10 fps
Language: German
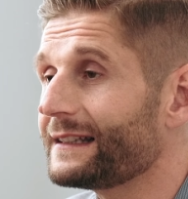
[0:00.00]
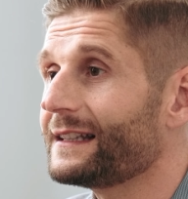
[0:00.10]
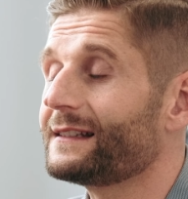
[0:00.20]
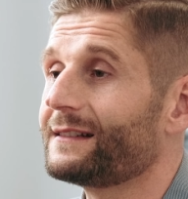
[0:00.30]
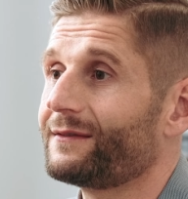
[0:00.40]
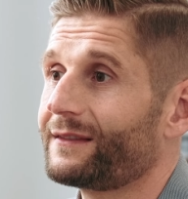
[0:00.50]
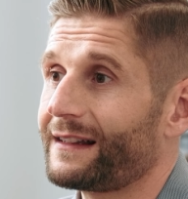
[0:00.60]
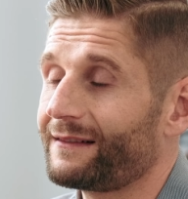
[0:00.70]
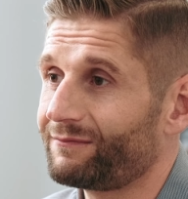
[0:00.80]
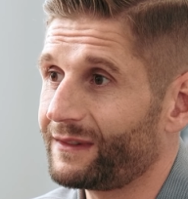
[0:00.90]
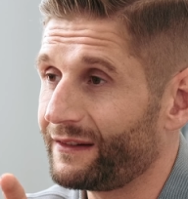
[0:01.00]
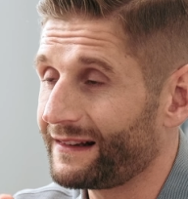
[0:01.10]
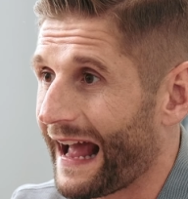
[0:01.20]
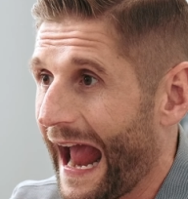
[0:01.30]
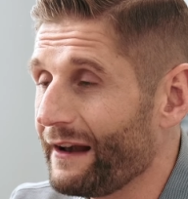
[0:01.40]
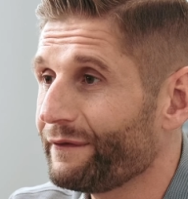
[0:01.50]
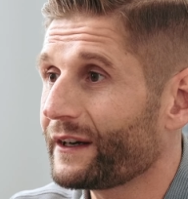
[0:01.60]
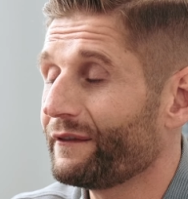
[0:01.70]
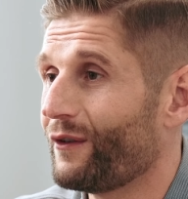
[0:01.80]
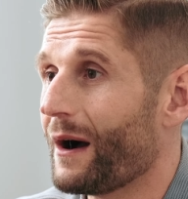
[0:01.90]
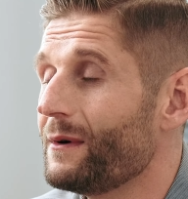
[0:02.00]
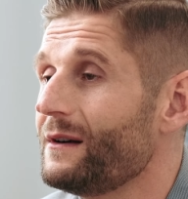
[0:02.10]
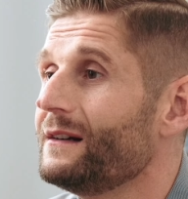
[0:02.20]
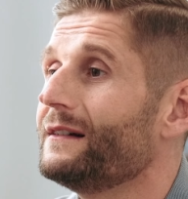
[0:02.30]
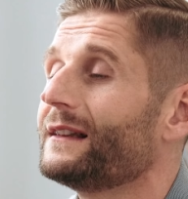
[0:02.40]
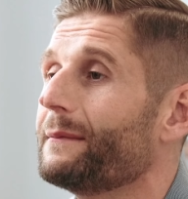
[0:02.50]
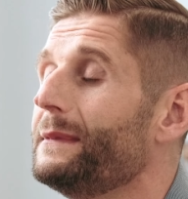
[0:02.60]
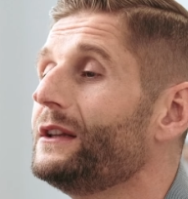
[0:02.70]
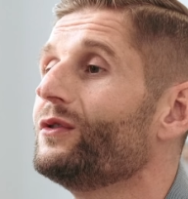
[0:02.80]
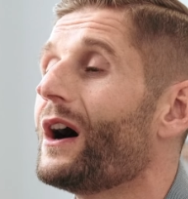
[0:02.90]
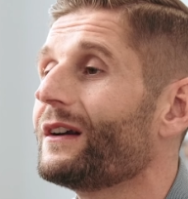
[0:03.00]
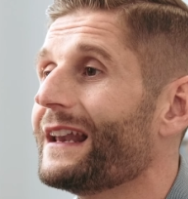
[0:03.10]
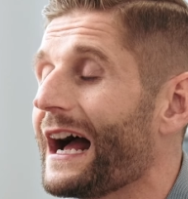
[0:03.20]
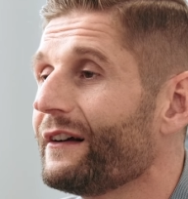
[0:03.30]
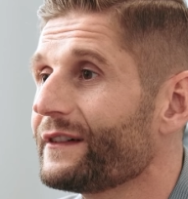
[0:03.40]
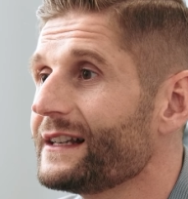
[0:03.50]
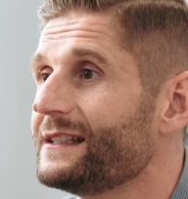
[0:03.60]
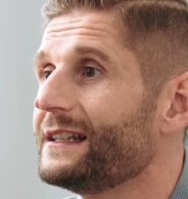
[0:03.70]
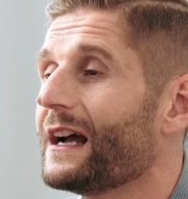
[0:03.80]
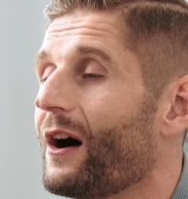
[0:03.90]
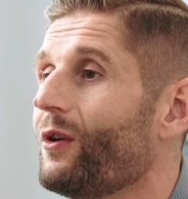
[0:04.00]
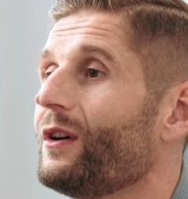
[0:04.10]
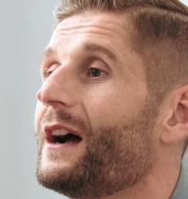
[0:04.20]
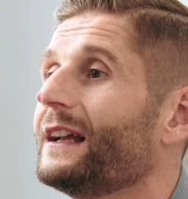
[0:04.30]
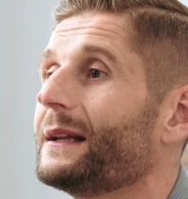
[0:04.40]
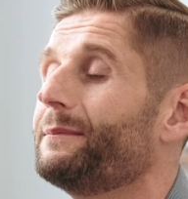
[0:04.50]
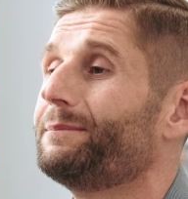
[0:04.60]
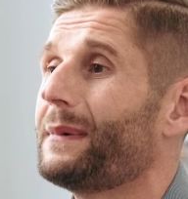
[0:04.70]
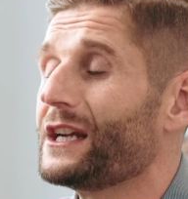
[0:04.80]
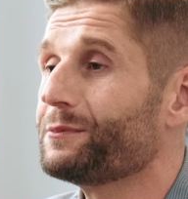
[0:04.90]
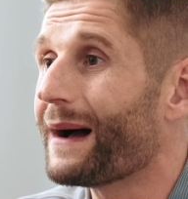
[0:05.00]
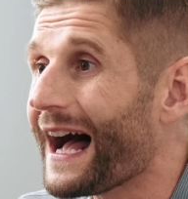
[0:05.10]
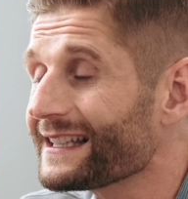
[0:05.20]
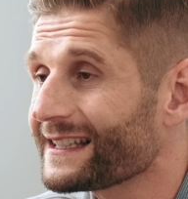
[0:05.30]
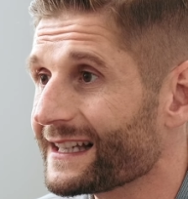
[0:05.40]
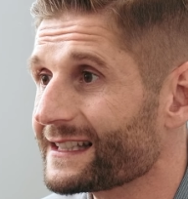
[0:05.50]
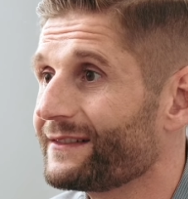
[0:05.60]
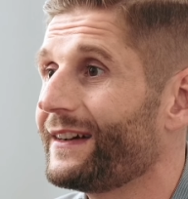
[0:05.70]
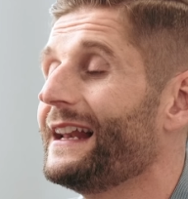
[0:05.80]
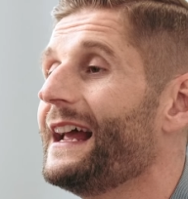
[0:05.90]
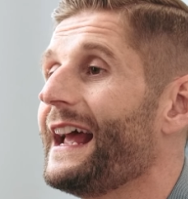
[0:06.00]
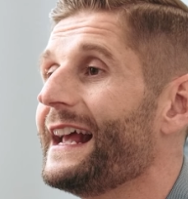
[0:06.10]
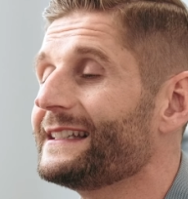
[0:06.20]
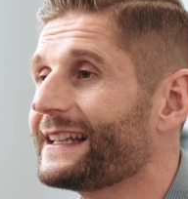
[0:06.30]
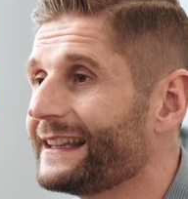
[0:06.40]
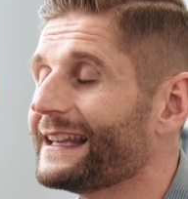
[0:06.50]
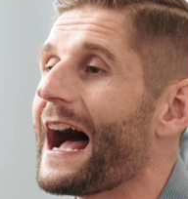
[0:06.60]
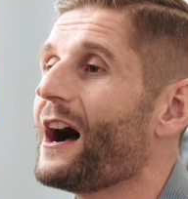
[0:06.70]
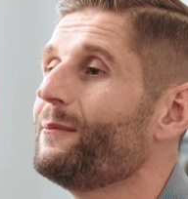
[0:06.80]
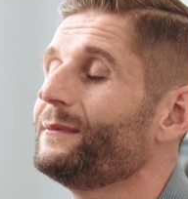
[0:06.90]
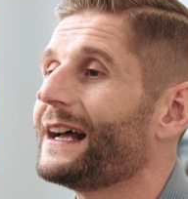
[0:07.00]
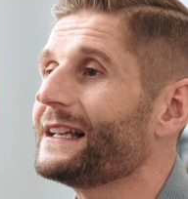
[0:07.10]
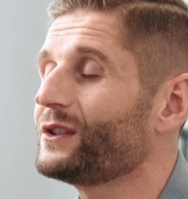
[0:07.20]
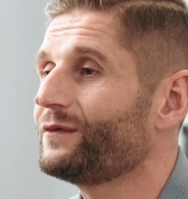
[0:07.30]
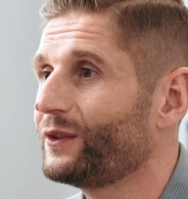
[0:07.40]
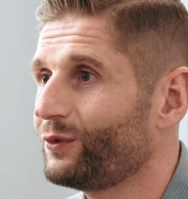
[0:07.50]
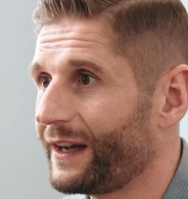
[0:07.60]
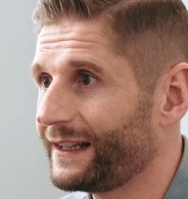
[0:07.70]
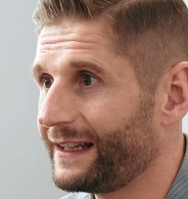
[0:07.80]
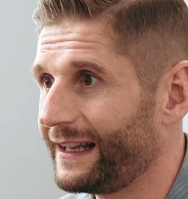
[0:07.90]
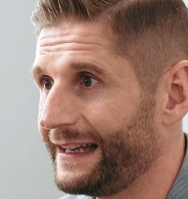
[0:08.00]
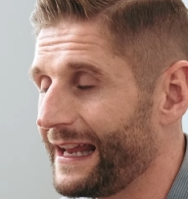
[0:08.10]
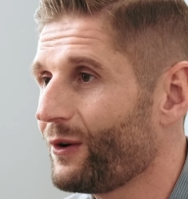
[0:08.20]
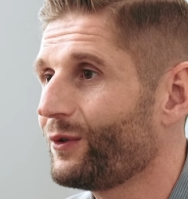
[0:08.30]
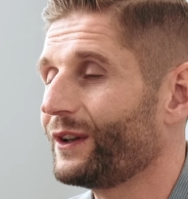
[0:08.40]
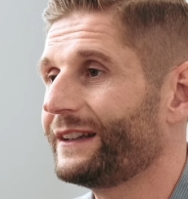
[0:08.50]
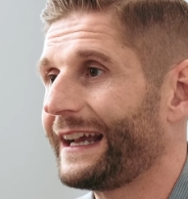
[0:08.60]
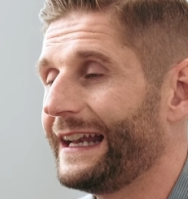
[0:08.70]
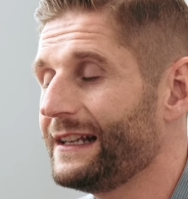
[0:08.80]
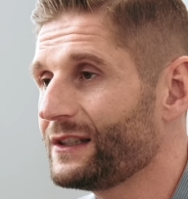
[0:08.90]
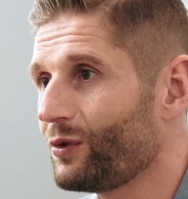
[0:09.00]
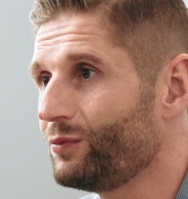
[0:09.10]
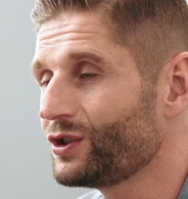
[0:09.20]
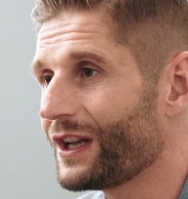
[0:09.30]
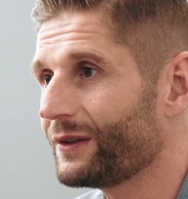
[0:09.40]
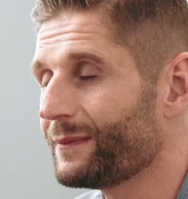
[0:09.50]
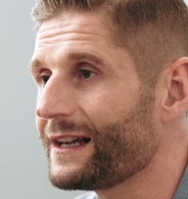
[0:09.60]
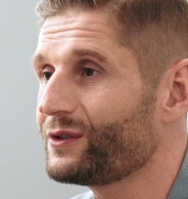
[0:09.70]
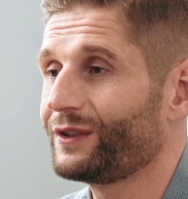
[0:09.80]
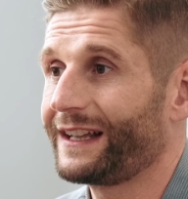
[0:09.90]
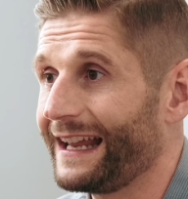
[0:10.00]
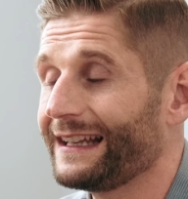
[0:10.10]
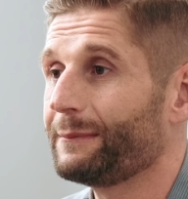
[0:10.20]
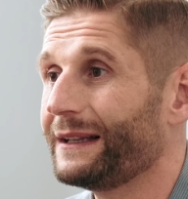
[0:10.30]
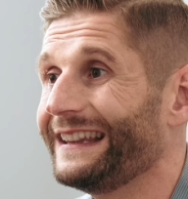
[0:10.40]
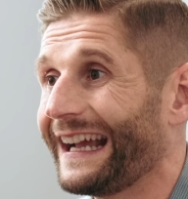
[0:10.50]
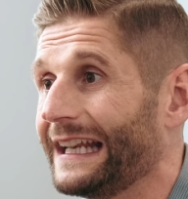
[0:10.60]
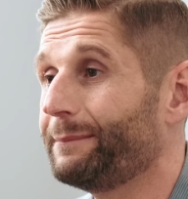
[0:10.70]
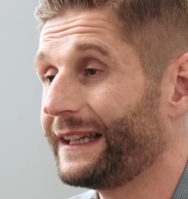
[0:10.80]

ist das, die einfache Formel, damit du auch langfristig auch bei Spaß hast, weil es geht darum, dass du, wenn du eine Ernährung oder Trainingsumstellung machst oder generell mit dem Training